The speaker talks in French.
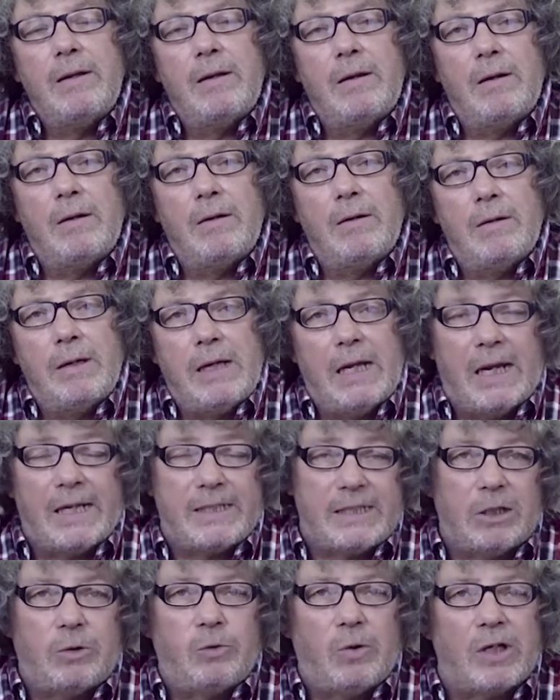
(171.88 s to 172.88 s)
euh, et
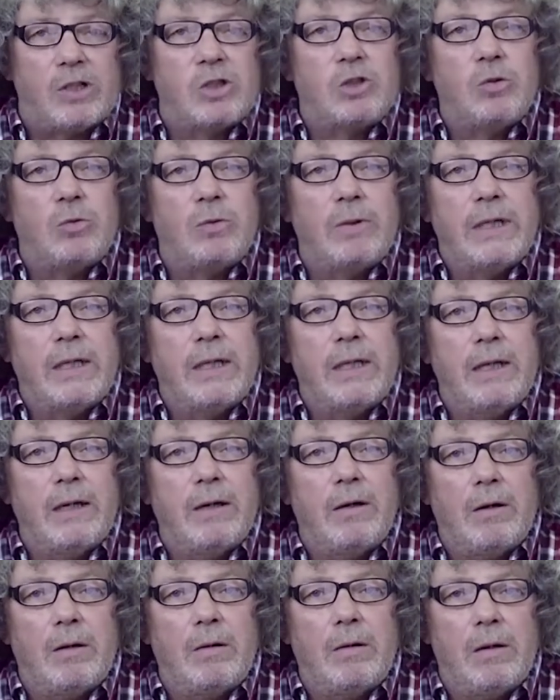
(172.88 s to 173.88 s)
la situation
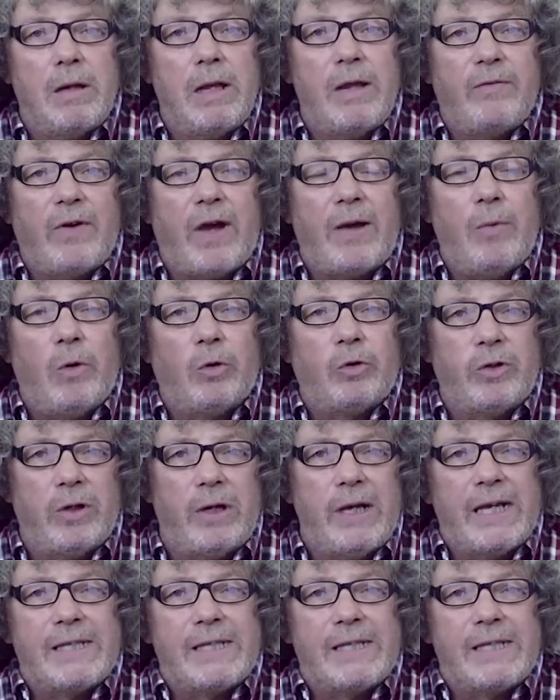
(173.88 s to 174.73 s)
est, vraiment